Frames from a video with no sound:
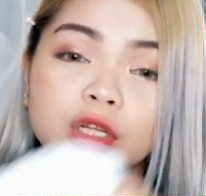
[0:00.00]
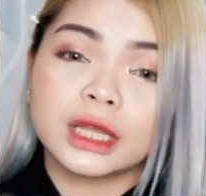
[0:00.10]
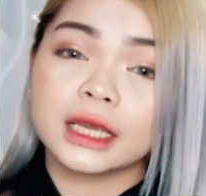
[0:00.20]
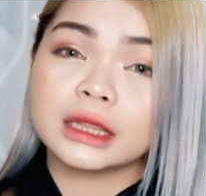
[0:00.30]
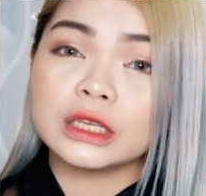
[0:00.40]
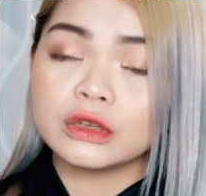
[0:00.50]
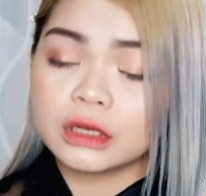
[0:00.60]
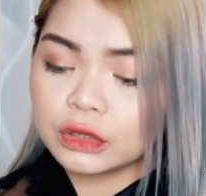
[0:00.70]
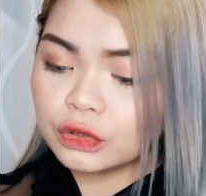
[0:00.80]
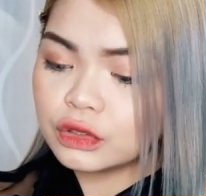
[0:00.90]
nakita nyo
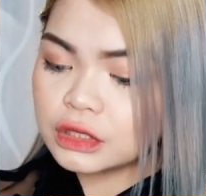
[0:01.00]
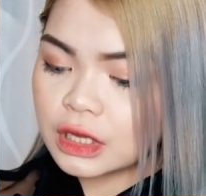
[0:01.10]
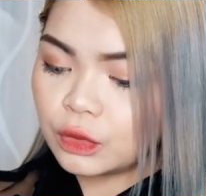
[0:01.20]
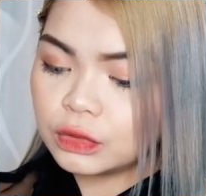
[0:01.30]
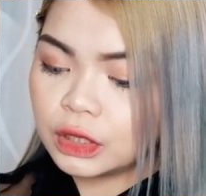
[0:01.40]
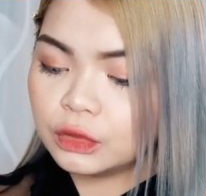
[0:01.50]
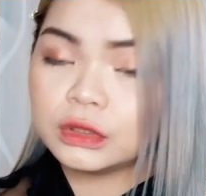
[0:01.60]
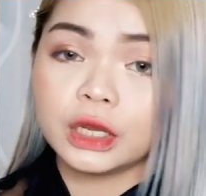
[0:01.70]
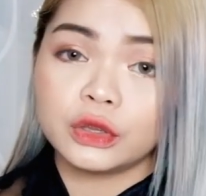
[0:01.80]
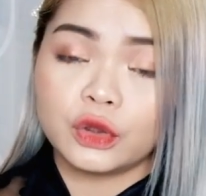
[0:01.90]
na to dun sa
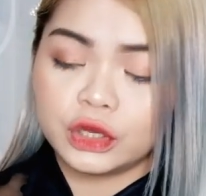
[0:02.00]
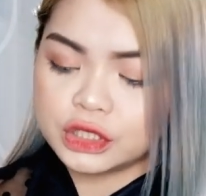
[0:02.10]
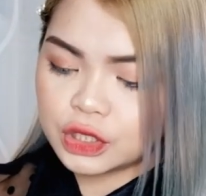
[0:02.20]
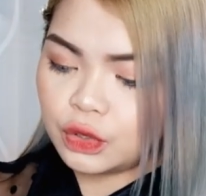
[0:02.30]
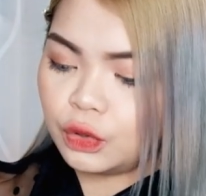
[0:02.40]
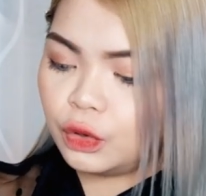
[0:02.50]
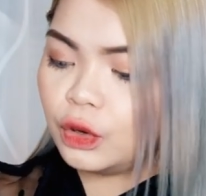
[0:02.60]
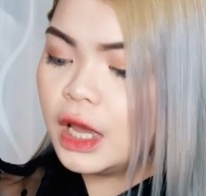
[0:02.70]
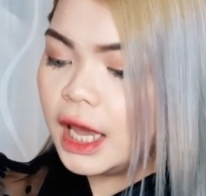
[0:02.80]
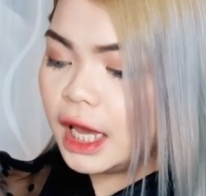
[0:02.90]
unang-unang yoins ko.
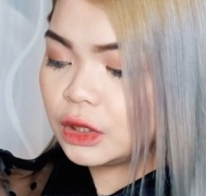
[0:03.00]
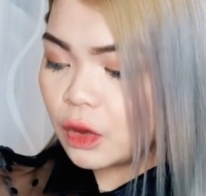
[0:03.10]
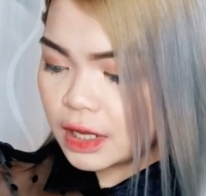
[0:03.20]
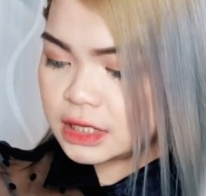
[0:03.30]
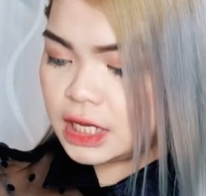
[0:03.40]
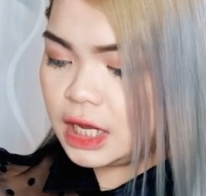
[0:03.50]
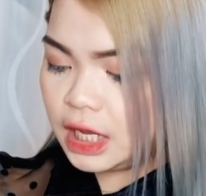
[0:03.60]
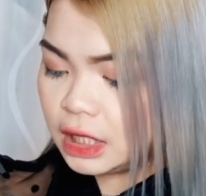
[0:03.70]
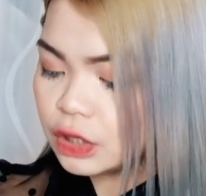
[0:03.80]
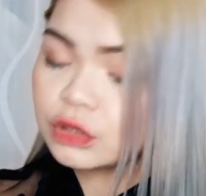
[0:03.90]
Ito kasi,
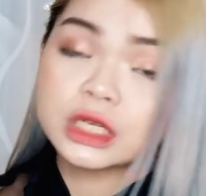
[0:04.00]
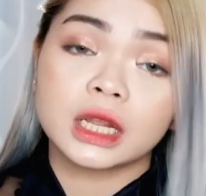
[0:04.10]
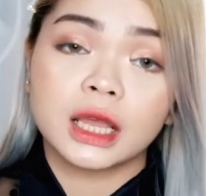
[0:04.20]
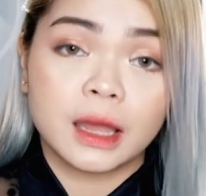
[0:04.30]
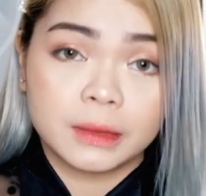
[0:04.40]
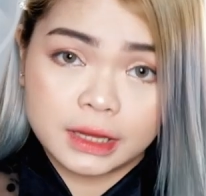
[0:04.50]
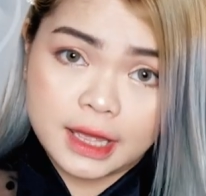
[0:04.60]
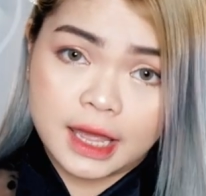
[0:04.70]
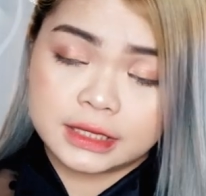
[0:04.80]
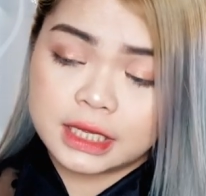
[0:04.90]
hindi ko siya nagamit
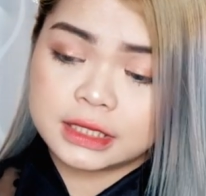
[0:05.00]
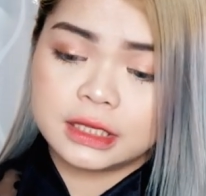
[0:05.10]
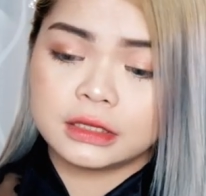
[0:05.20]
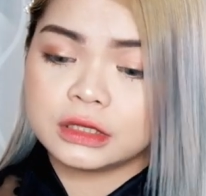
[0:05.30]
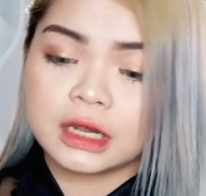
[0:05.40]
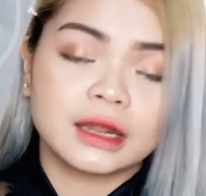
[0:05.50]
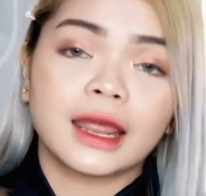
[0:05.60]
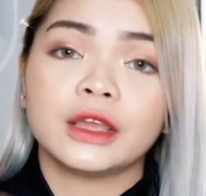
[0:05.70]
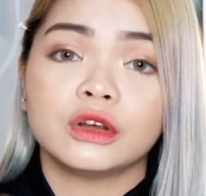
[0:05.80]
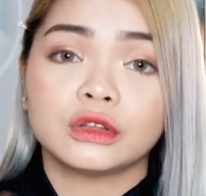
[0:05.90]
guys. As in,
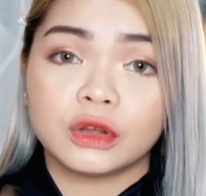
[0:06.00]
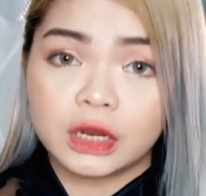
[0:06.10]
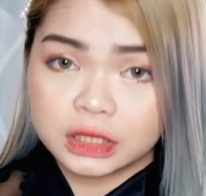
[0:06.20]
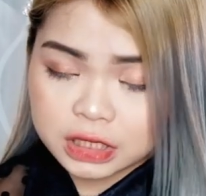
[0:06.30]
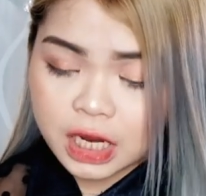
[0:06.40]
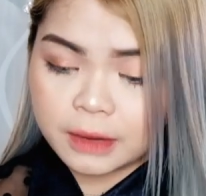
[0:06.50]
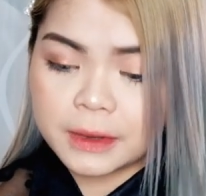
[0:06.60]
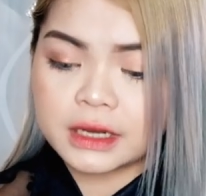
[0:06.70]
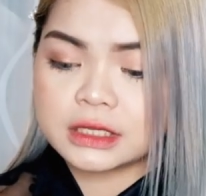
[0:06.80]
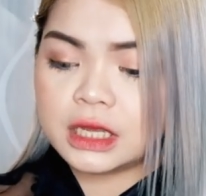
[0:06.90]
trinay on ko lang siya
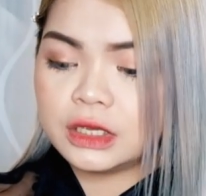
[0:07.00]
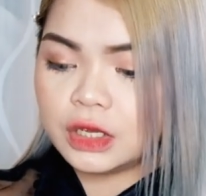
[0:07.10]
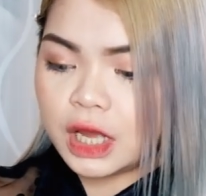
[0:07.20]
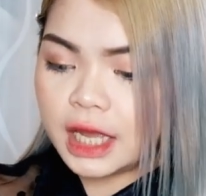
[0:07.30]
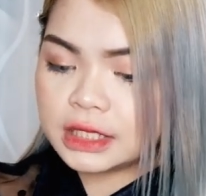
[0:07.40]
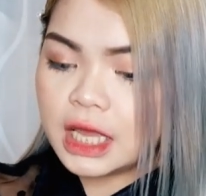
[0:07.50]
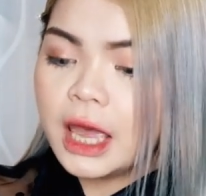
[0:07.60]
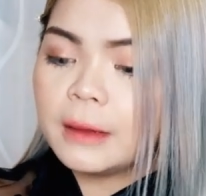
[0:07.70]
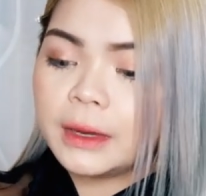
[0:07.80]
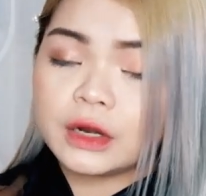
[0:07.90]
para sa inyo guys.
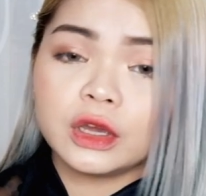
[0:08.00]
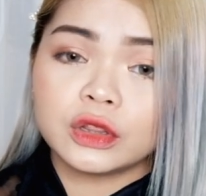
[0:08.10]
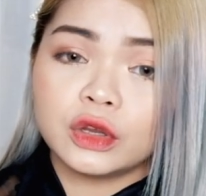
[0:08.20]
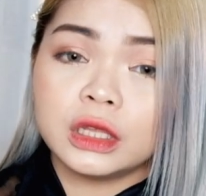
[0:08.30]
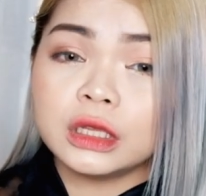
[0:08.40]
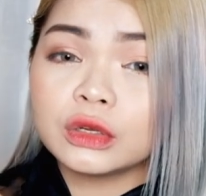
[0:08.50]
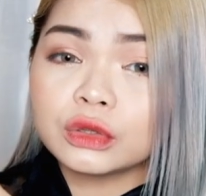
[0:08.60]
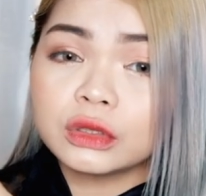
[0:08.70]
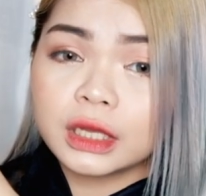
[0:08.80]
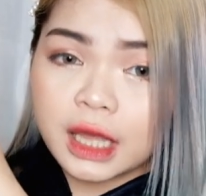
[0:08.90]
Pero ito, hindi ko
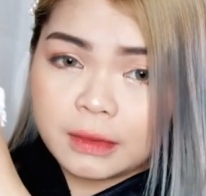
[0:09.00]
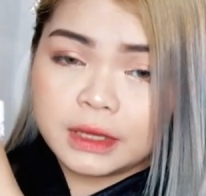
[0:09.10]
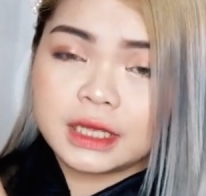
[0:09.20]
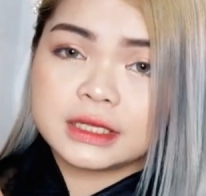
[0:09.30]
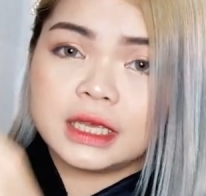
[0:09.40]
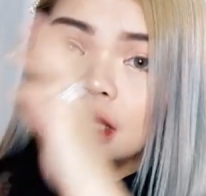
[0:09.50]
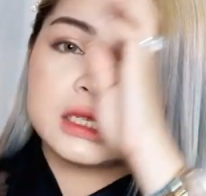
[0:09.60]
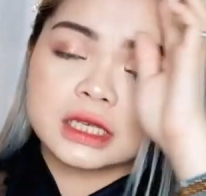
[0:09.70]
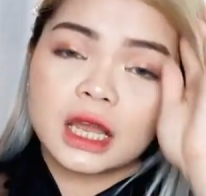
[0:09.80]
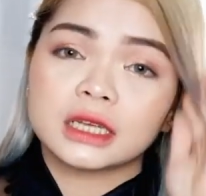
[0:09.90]
to nagamit kasi hindi
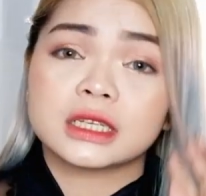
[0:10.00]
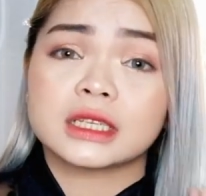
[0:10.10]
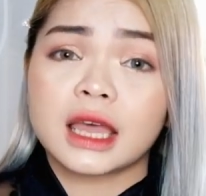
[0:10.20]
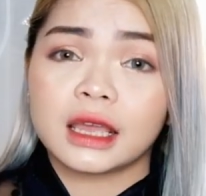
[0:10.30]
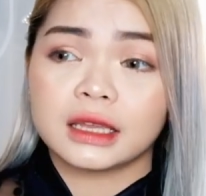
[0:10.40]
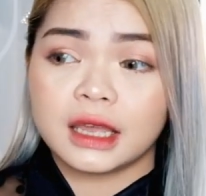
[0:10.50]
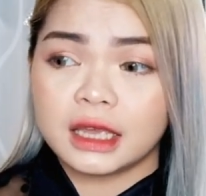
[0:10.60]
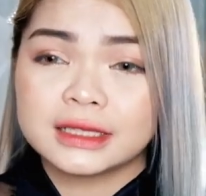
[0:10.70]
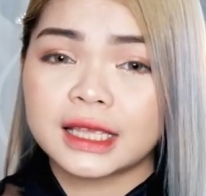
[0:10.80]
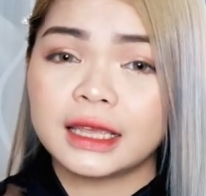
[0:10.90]
siya kasya sa akin
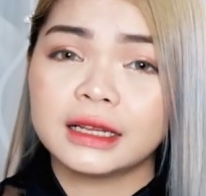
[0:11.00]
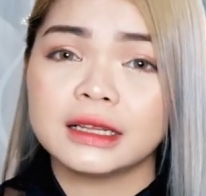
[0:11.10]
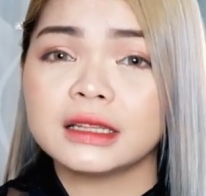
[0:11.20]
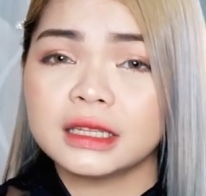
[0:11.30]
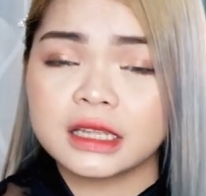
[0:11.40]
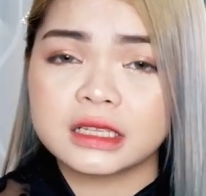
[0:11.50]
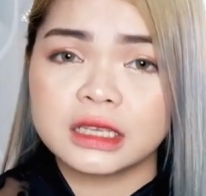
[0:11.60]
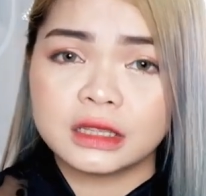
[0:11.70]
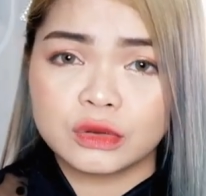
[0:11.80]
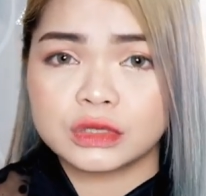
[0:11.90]
guys. Sayang lang din kasi
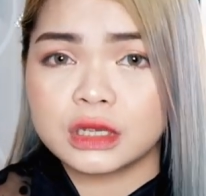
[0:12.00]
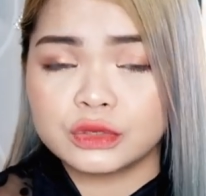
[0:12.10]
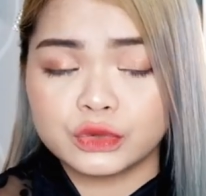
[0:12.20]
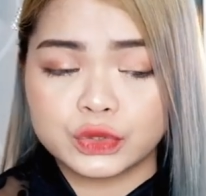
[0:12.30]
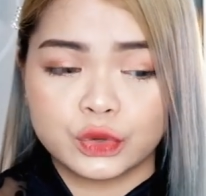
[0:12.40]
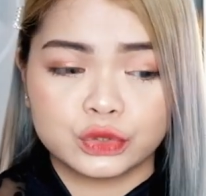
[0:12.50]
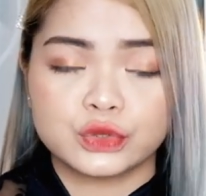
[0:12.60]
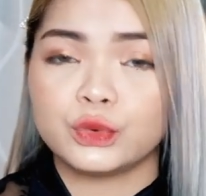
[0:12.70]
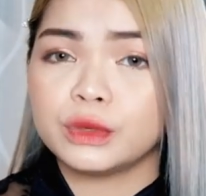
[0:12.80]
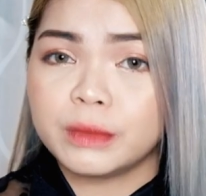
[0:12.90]
hindi ko siya isusuot.
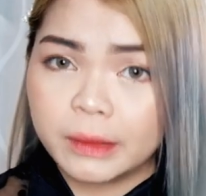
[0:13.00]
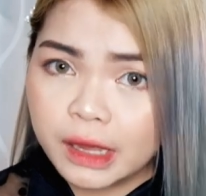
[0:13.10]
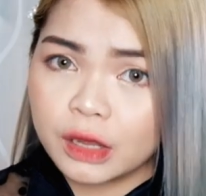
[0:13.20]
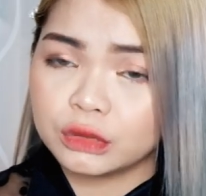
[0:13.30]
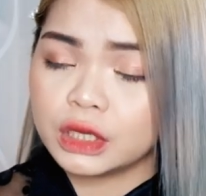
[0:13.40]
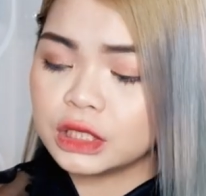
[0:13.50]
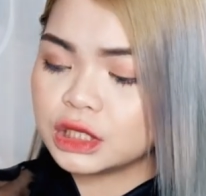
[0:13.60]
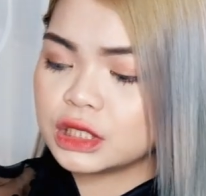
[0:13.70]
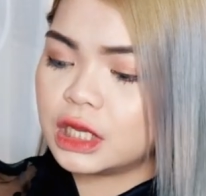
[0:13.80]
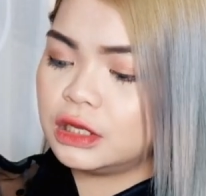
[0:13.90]
So, ibibigay ko na lang
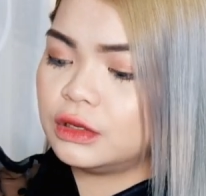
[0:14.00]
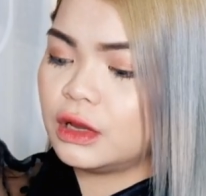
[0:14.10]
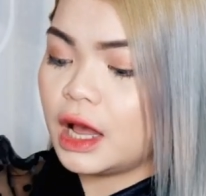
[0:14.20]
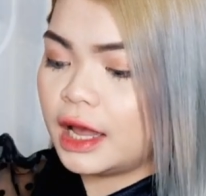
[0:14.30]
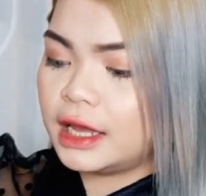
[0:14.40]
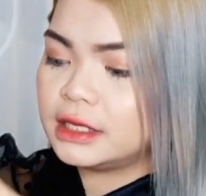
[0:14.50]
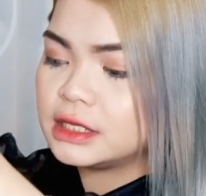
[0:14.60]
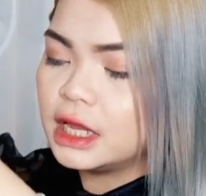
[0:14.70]
siya sa inyo guys.